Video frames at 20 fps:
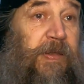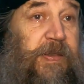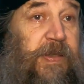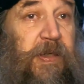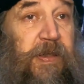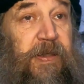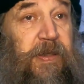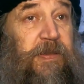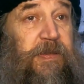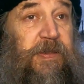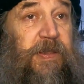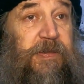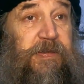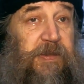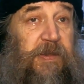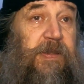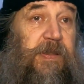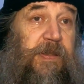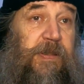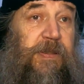Я
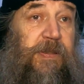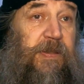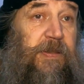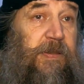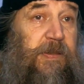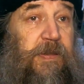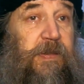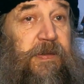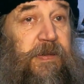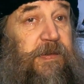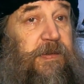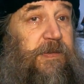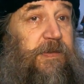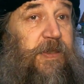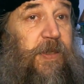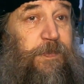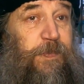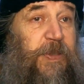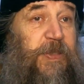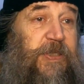когда-то
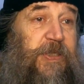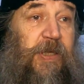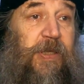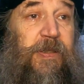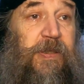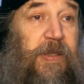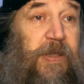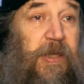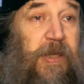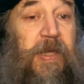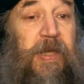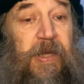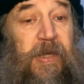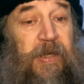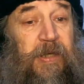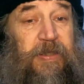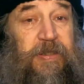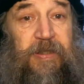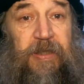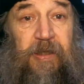написал
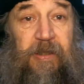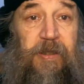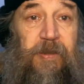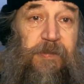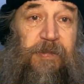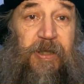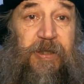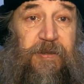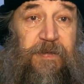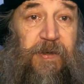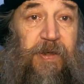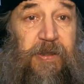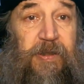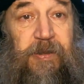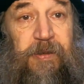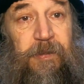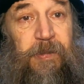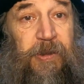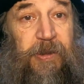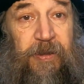с таким
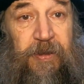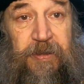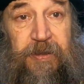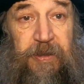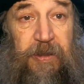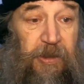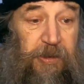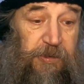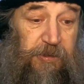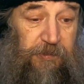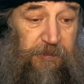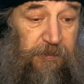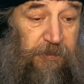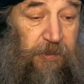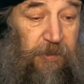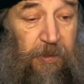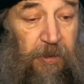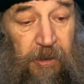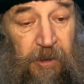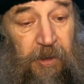названием
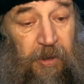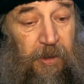статью,